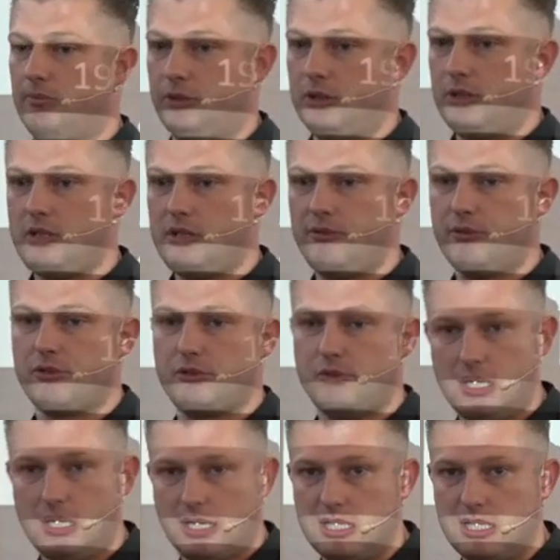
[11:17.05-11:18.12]
Wird nicht
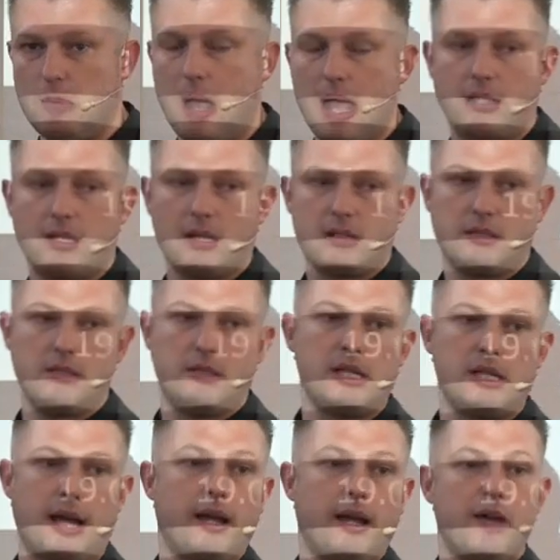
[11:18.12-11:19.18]
funktionieren, kann ich markenrechtlich
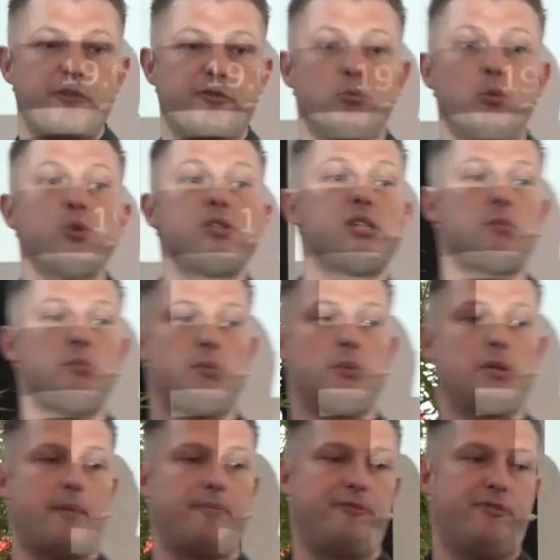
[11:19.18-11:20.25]
nicht angreifen, muss ich mich
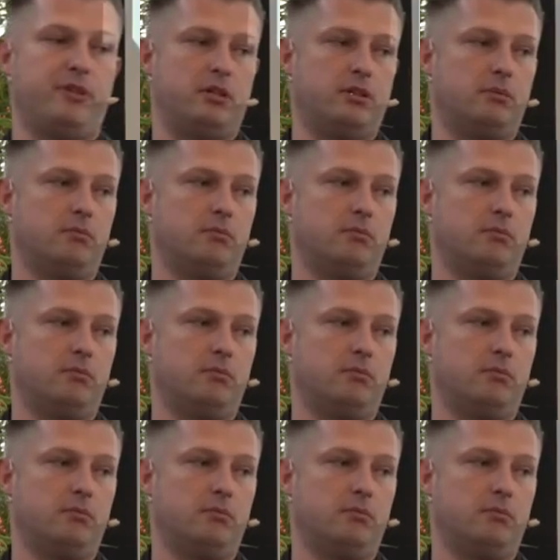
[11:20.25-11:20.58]
mit abfinden.